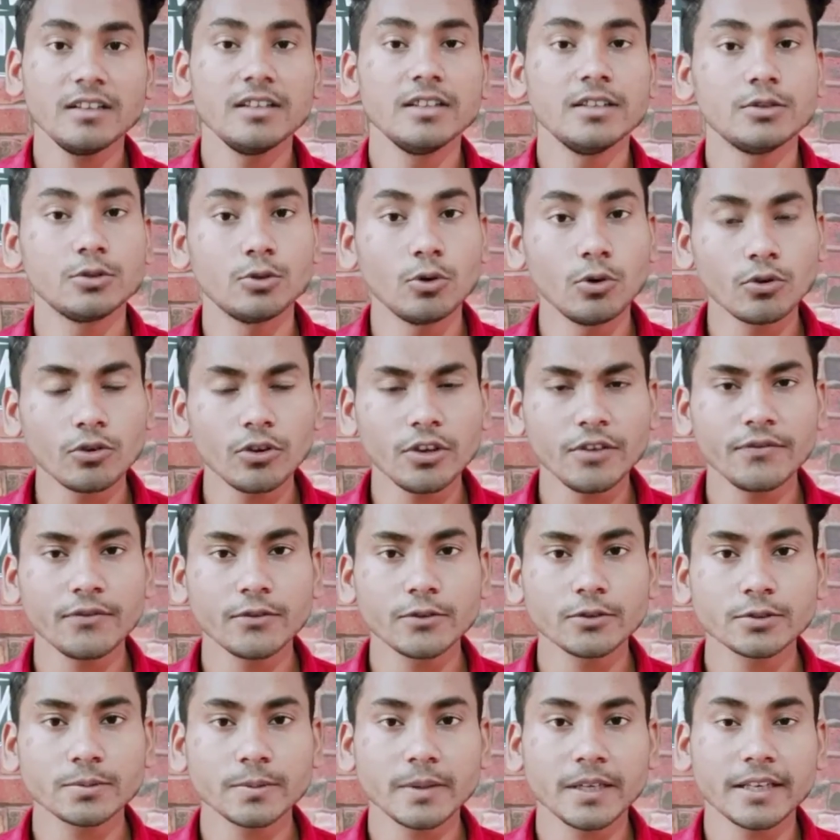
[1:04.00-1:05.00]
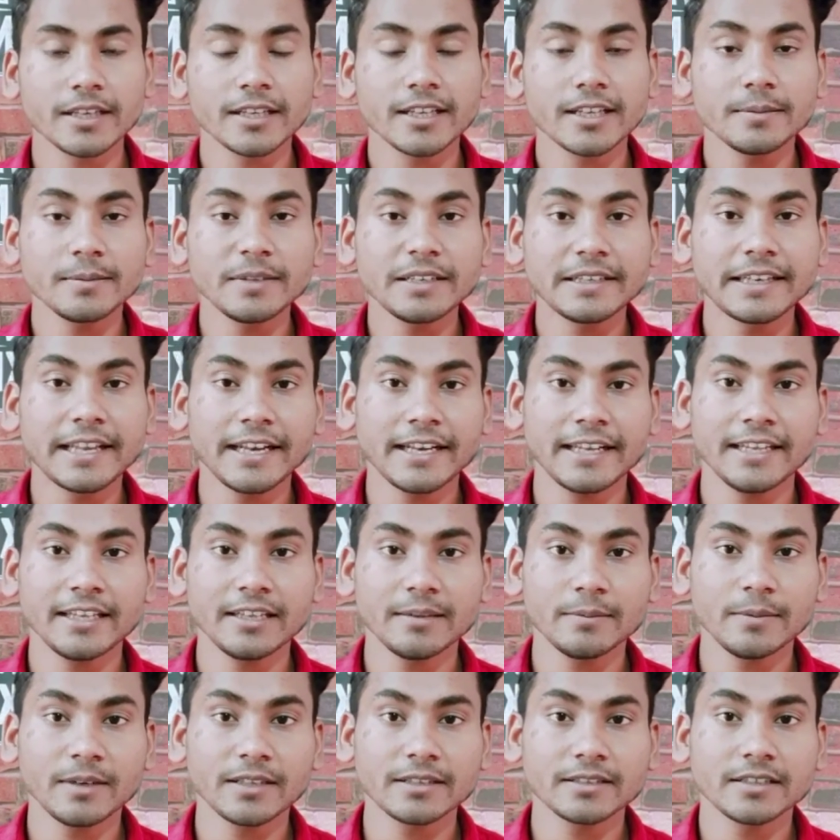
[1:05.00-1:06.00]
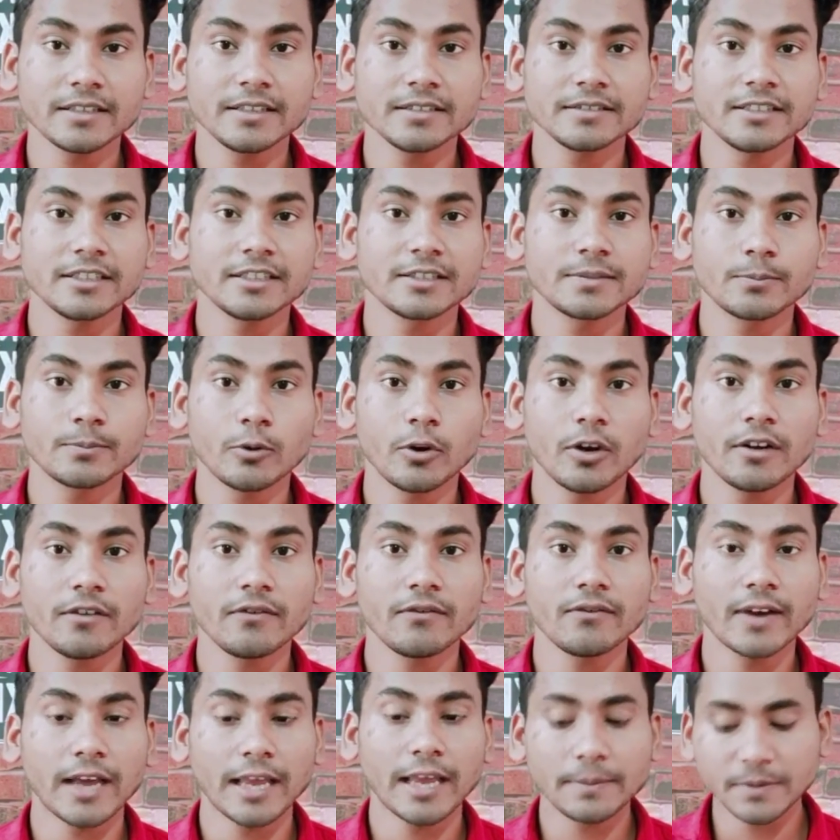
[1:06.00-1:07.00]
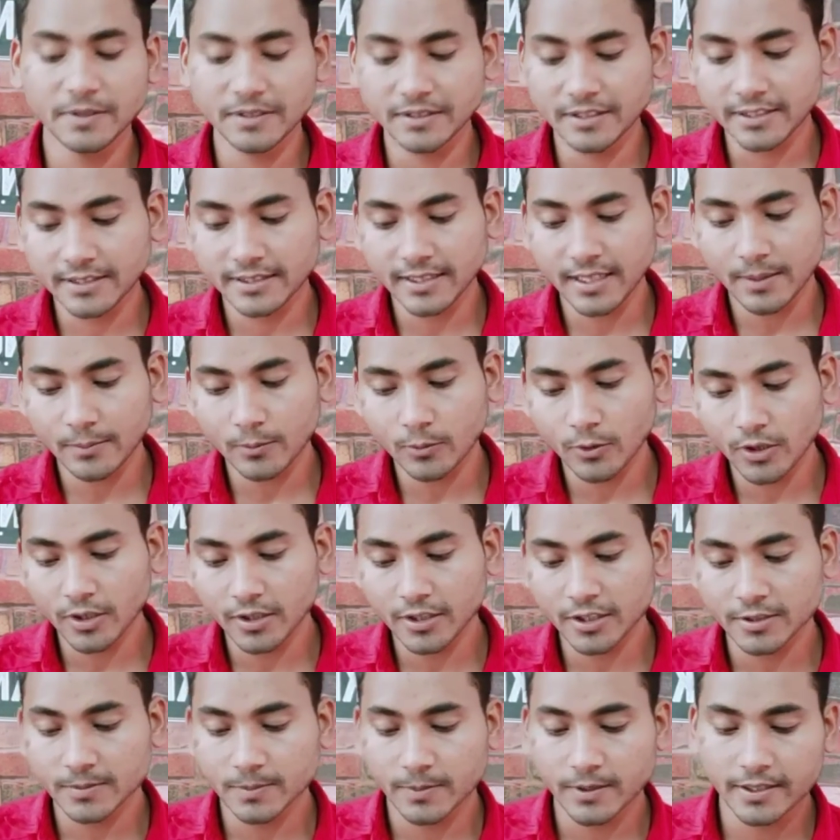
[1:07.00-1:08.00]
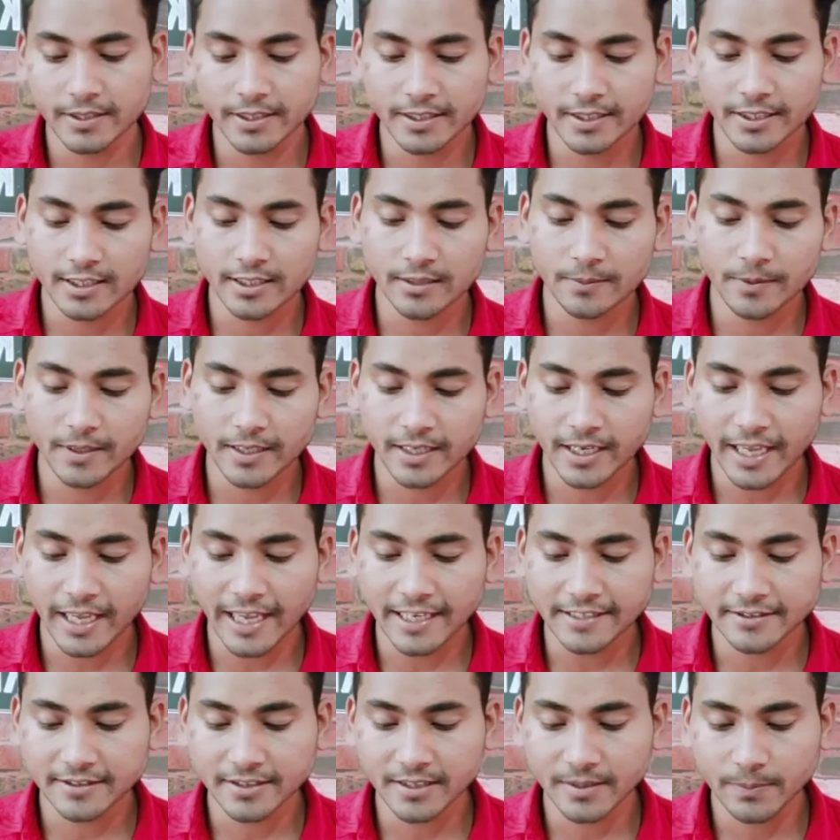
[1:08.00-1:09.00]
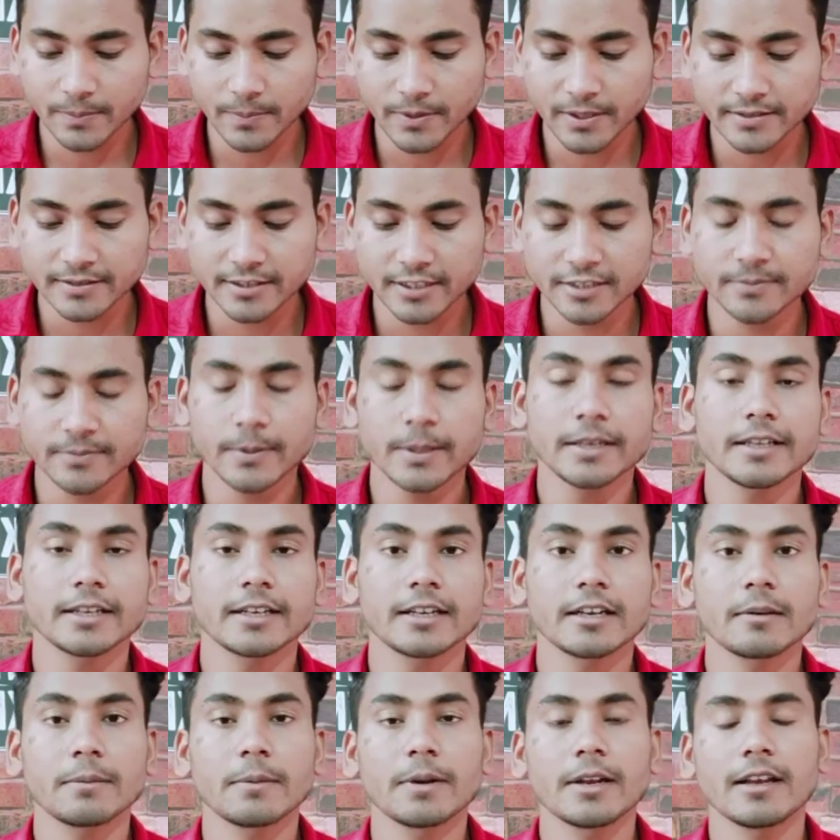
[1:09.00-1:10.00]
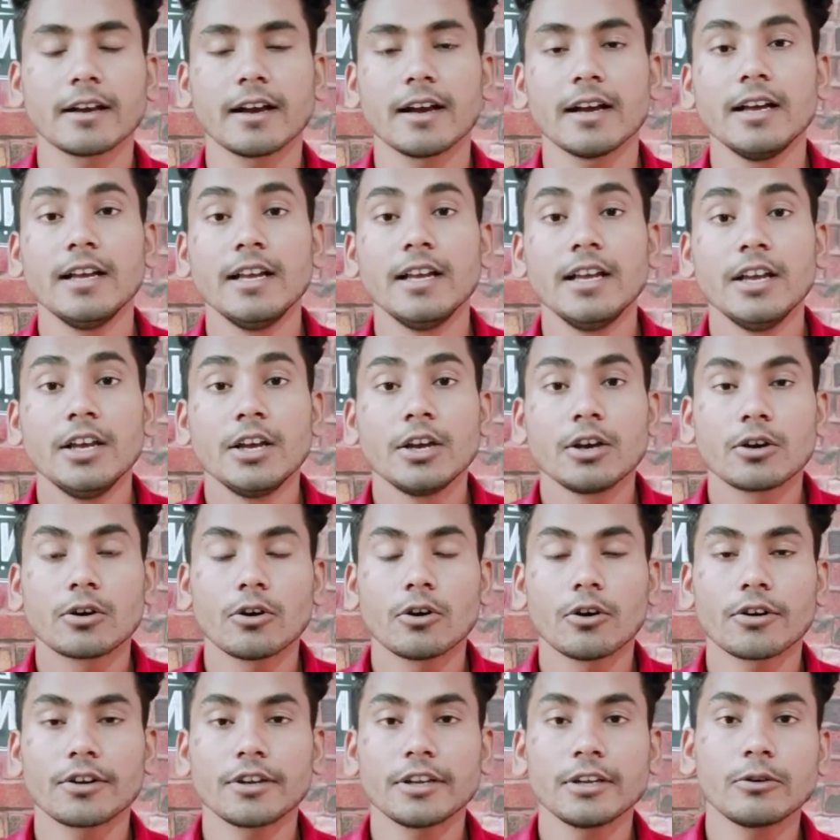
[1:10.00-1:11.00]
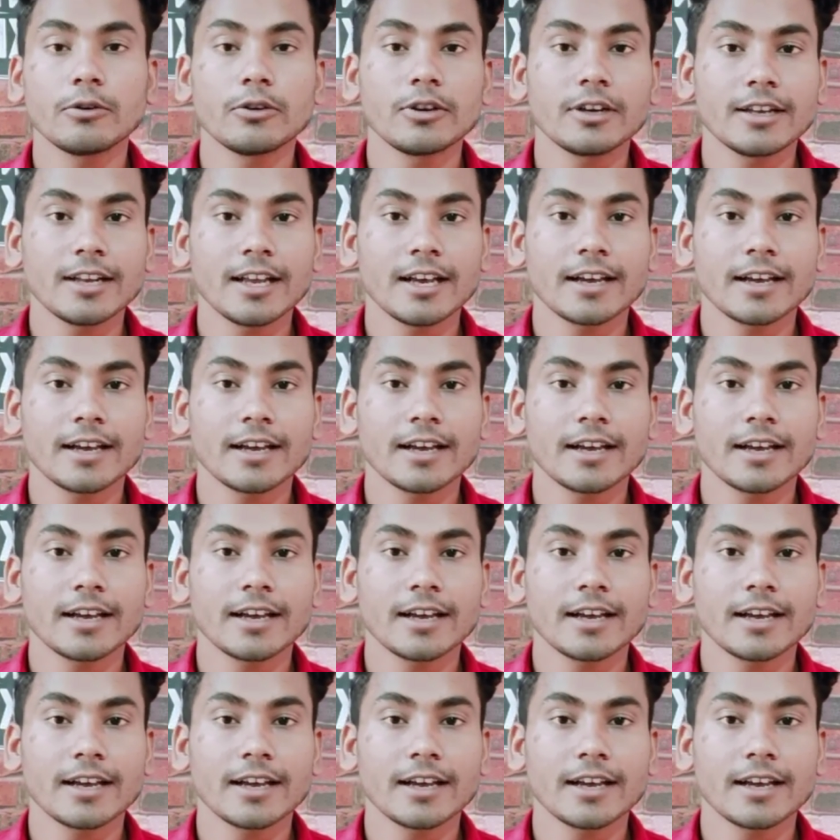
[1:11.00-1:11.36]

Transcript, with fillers: दोनों ही फोन्स में रियल मी टेन है की बात करें 6.5 पॉइंट इंचेस का आपको एक डिस्प्ले देखने के लिए मिलेगा एच प्लस डिस्प्ले देखने को मिलेगा कॉर्निंग गोरिल्ला